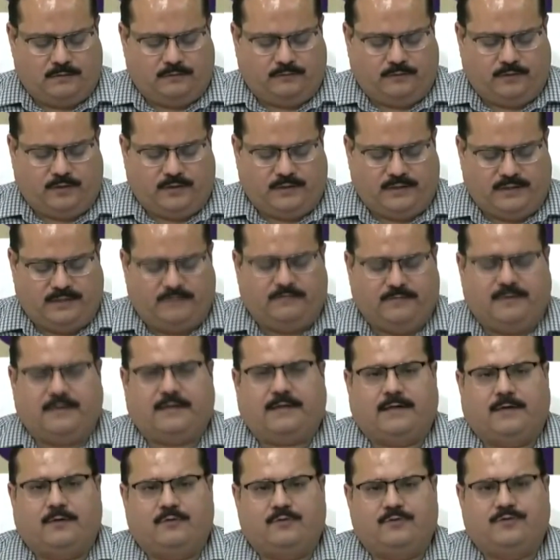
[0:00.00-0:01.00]
फोर्टी वन
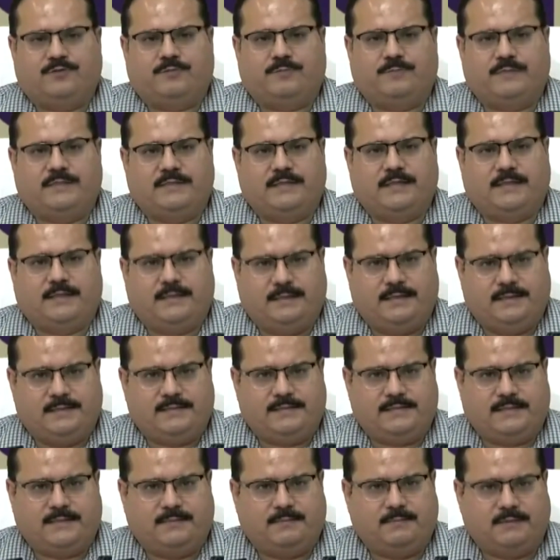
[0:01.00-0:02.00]
राउंड में जाके
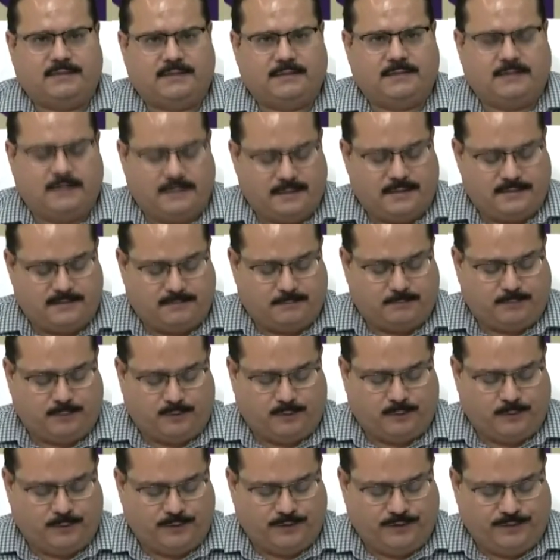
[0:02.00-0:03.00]
इसकी मतगणना
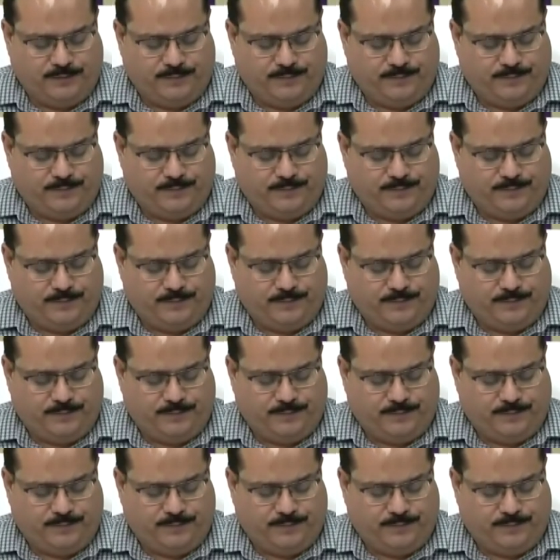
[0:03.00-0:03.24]
संपन्न होगी